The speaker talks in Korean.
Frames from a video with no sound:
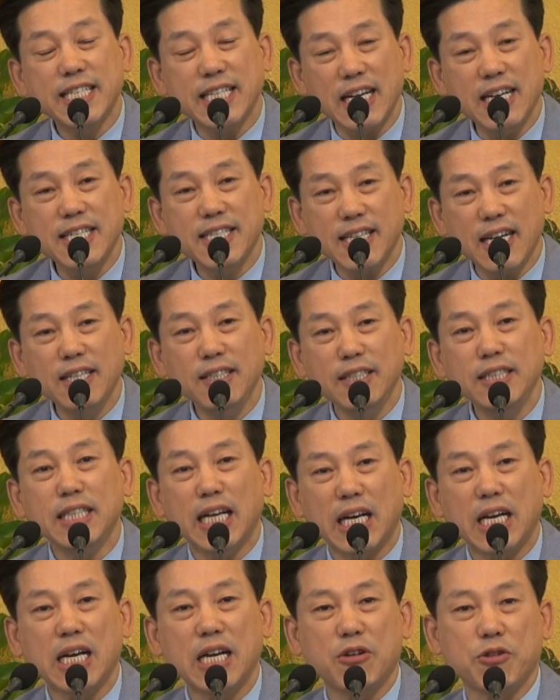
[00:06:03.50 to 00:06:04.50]
잘 사는
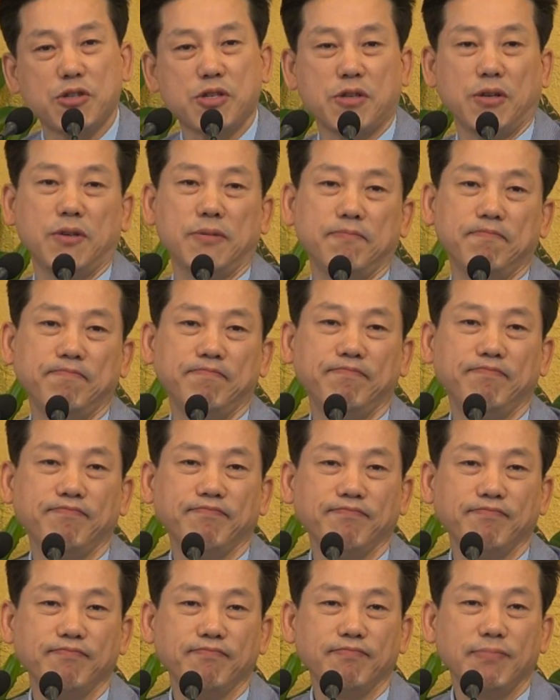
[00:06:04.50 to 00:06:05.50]
나라로서
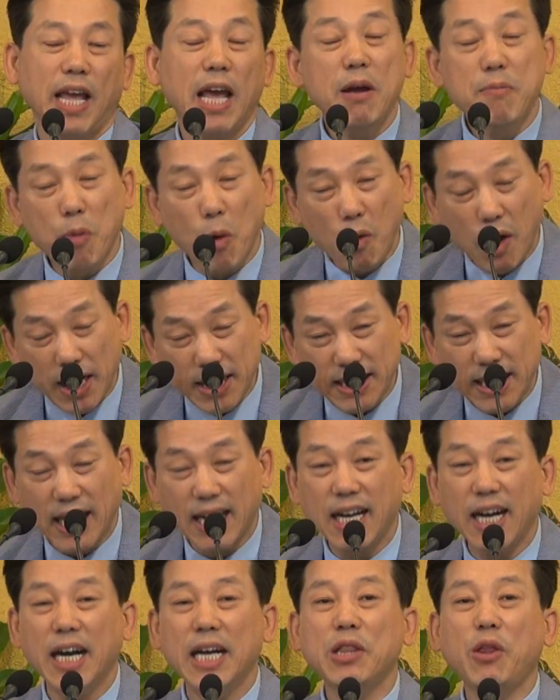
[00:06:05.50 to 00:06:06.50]
행복한
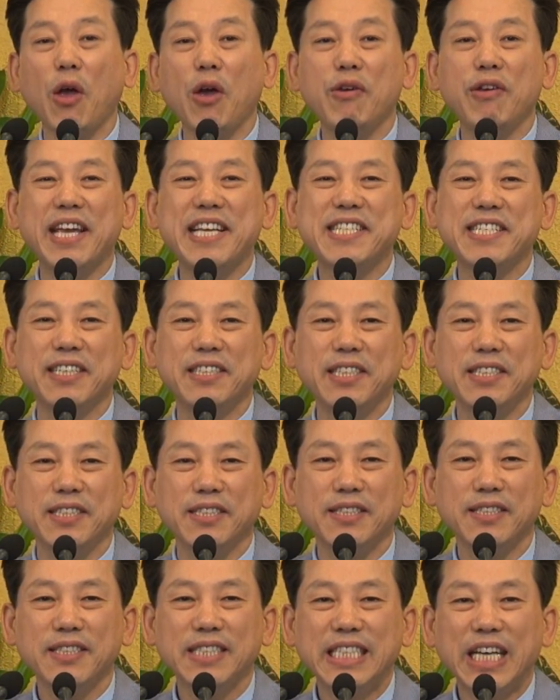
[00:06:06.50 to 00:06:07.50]
나라가 되기 위해서는
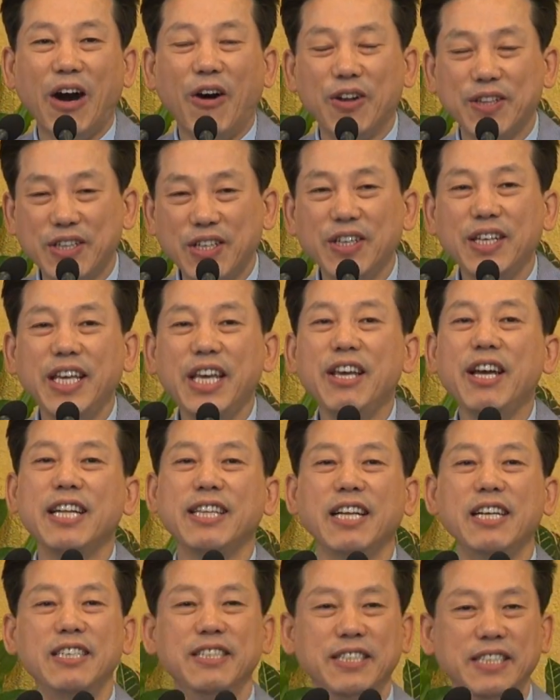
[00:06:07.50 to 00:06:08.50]
어떻게 해야
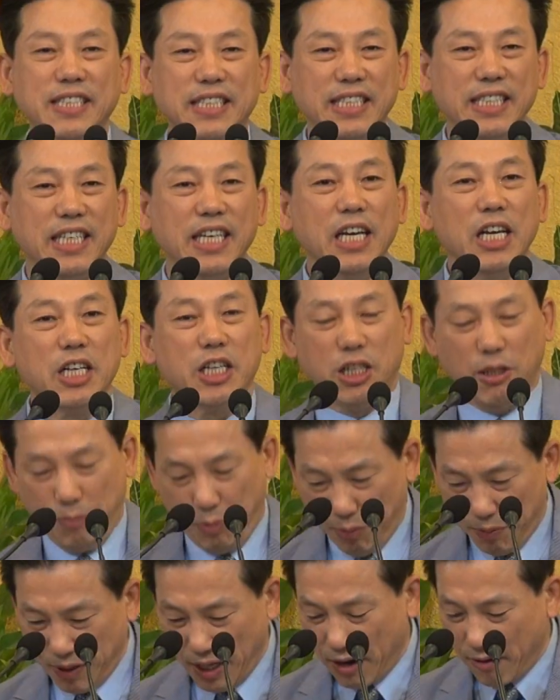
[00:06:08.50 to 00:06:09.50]
되는지 그
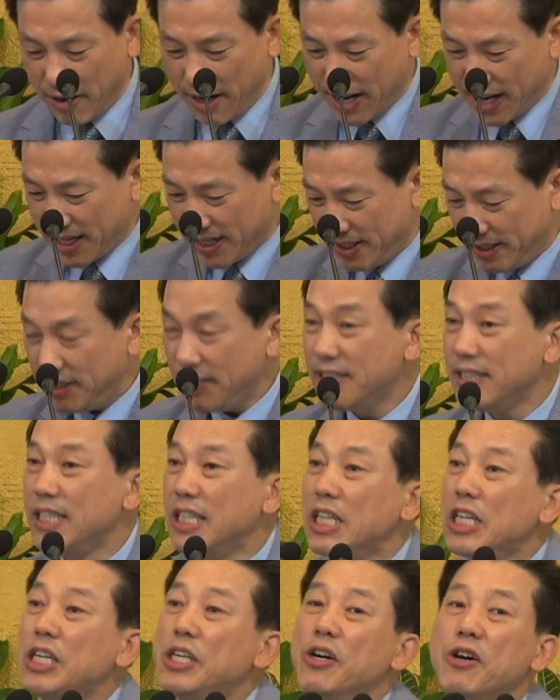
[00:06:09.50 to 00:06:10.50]
부분에 관하여
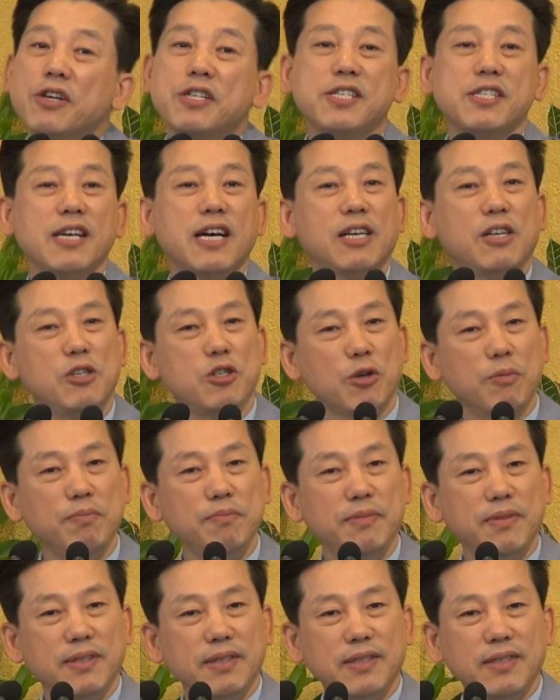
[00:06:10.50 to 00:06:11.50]
역사를
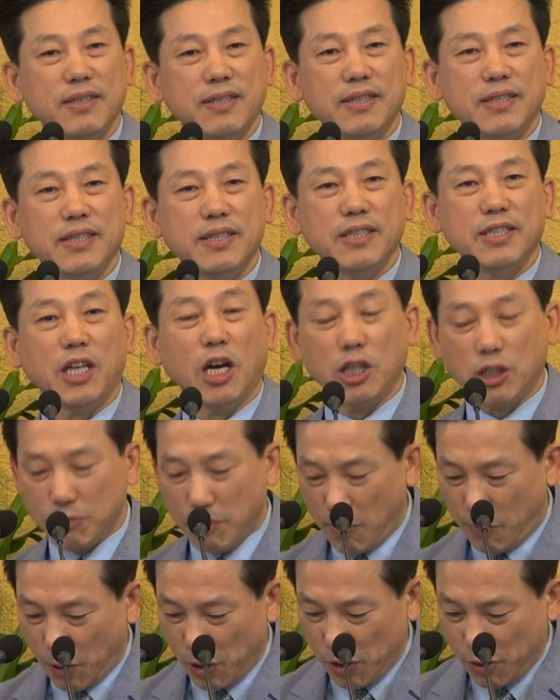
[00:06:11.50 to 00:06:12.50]
좀
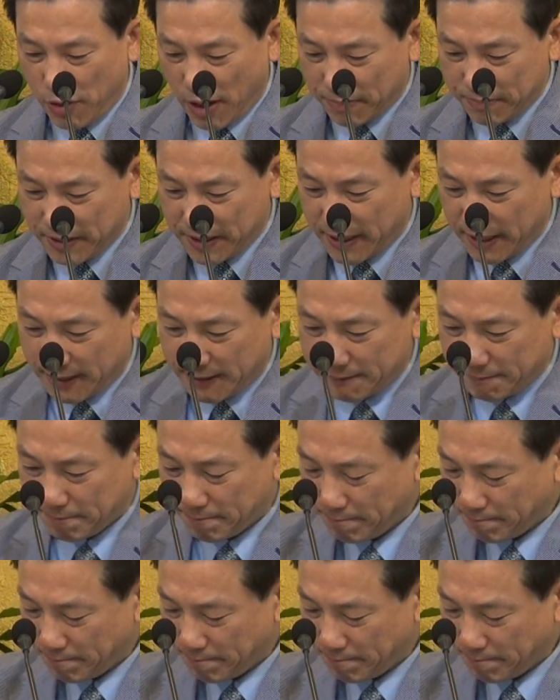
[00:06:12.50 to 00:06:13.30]
더듬어 보려고 합니다.